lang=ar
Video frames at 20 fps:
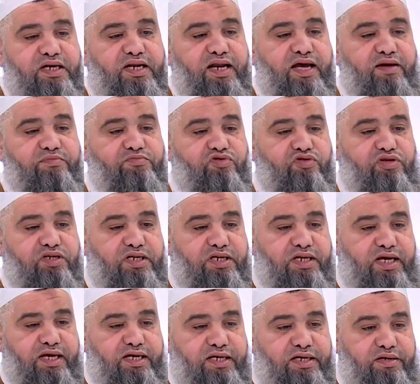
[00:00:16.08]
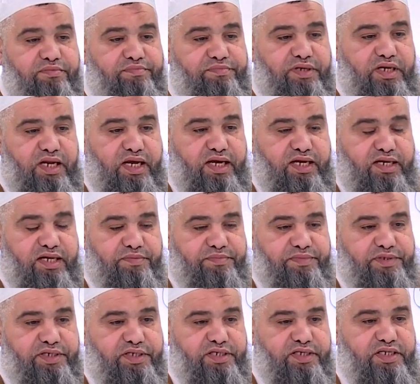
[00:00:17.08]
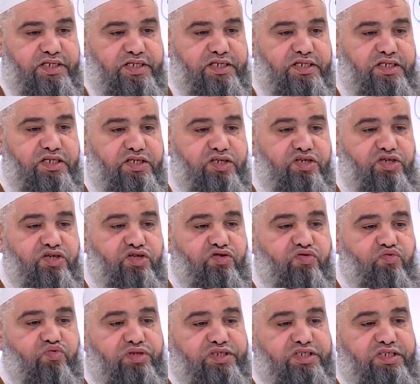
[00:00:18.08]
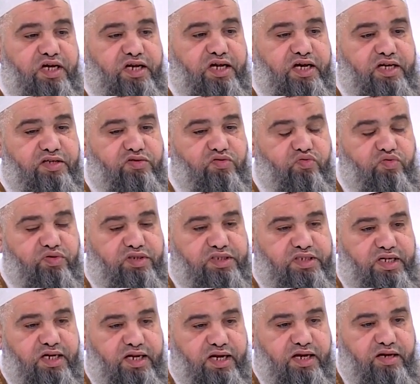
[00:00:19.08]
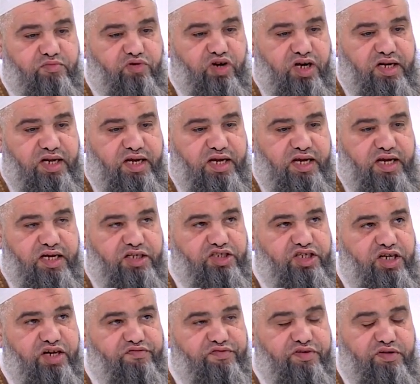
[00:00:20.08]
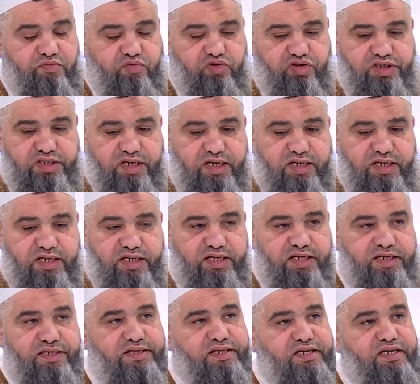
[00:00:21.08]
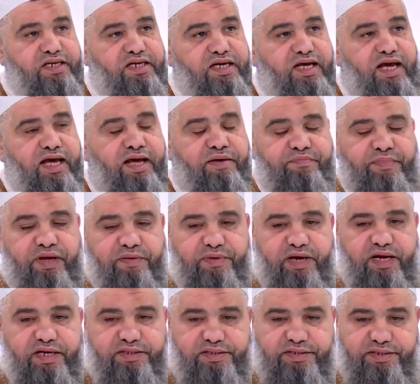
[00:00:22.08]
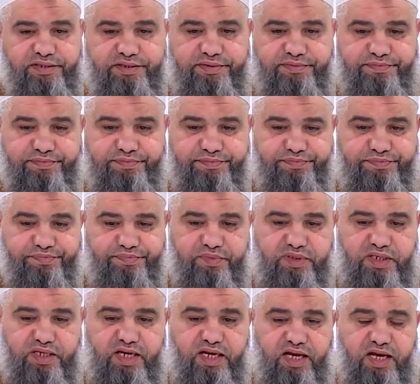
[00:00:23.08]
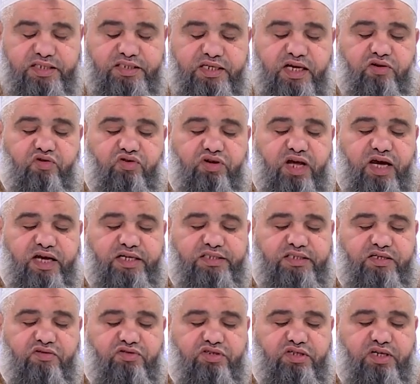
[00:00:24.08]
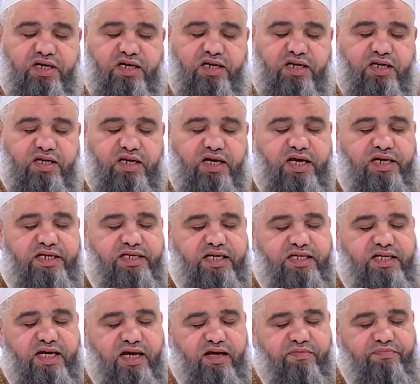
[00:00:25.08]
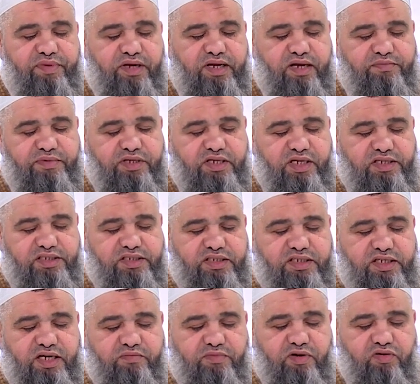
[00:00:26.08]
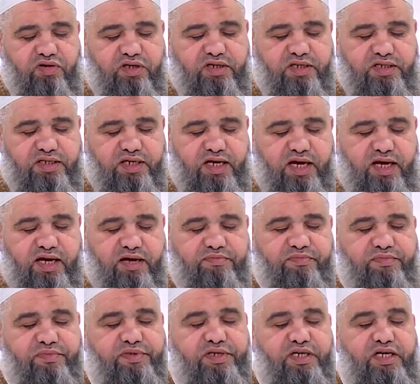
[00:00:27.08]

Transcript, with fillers: الحمد لله رب العالمين والصلاة والسلام على أشرف المرسلين أما بعد أسأل الله عز وجل أن يتقبل منا الصيام والقيام